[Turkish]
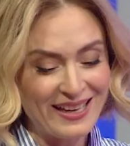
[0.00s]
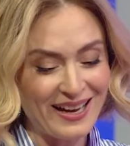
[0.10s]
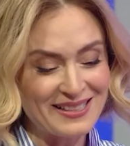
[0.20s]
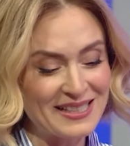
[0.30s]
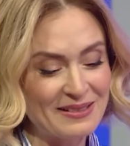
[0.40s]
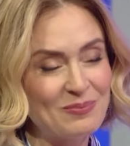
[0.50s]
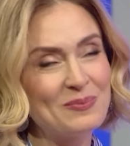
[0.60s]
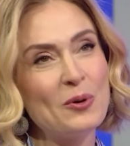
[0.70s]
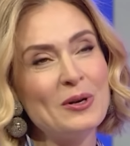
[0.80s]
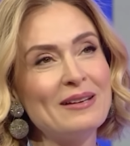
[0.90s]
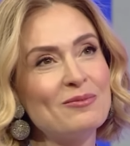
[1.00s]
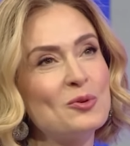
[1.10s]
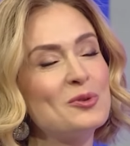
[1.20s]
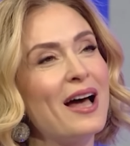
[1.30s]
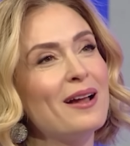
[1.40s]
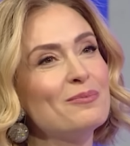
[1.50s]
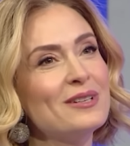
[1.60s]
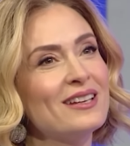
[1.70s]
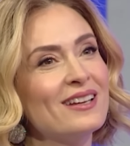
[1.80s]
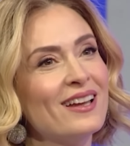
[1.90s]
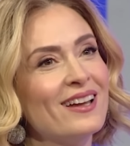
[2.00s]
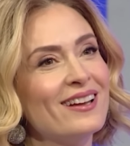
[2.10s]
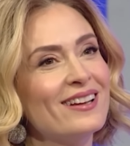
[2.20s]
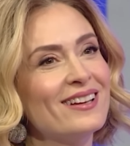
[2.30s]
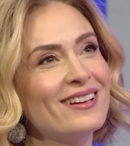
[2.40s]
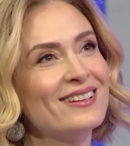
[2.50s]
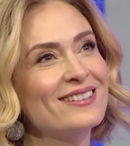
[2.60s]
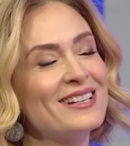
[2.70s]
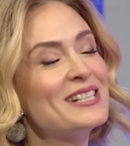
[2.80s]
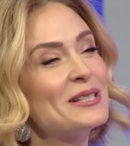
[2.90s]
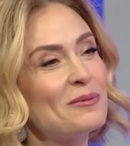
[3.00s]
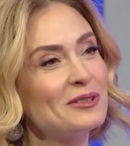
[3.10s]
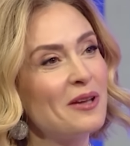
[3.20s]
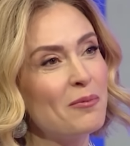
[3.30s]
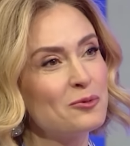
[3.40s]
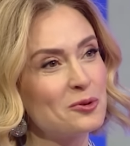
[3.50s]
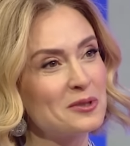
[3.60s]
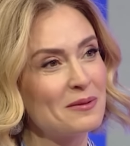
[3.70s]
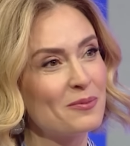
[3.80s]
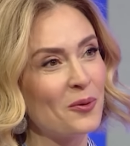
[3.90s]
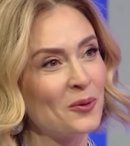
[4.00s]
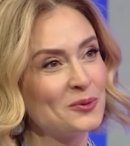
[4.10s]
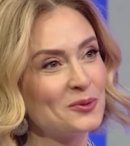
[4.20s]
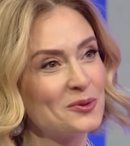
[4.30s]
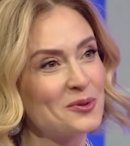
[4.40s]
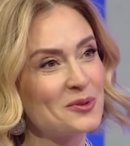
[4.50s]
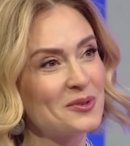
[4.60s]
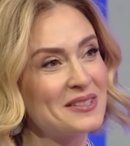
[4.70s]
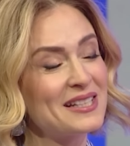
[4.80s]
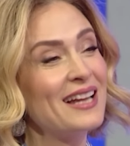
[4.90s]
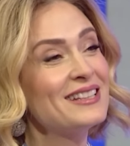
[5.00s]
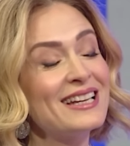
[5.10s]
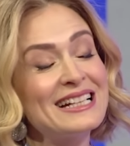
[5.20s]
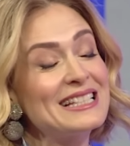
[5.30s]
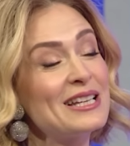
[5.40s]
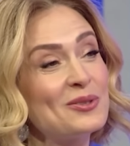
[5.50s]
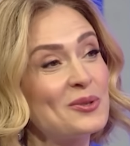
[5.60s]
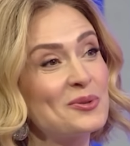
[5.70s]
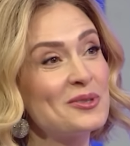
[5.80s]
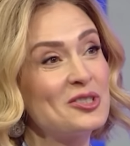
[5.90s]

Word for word: Ya böyle güzel bir e, ressamın tablosu gibi oldunuz. Ay ne Sen kadar ne hissediyorsun mutlu.